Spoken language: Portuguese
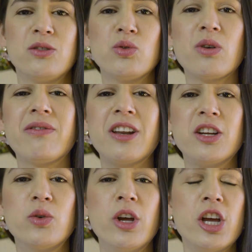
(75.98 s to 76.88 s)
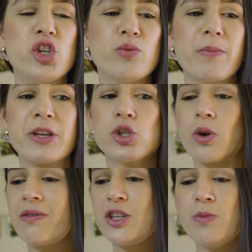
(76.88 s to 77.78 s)
eu não tô falando de uma pessoa
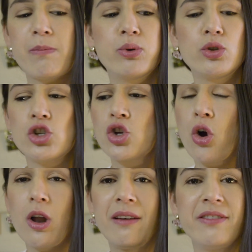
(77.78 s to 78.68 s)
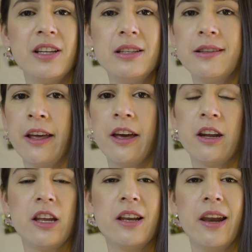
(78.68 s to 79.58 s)
que fez uma puta escola a vida inteira
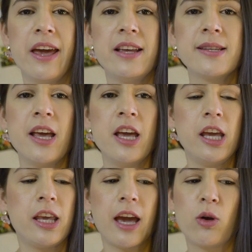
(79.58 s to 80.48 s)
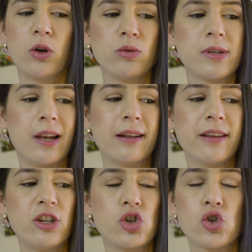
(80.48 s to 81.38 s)
em inglês e que aí quando, sei lá,
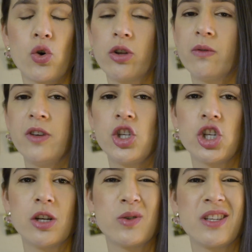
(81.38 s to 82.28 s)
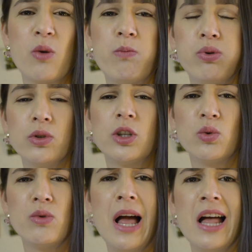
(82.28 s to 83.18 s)
tem 18, 20 anos, tem um puta de,
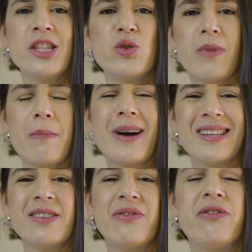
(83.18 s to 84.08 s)
um, de uma base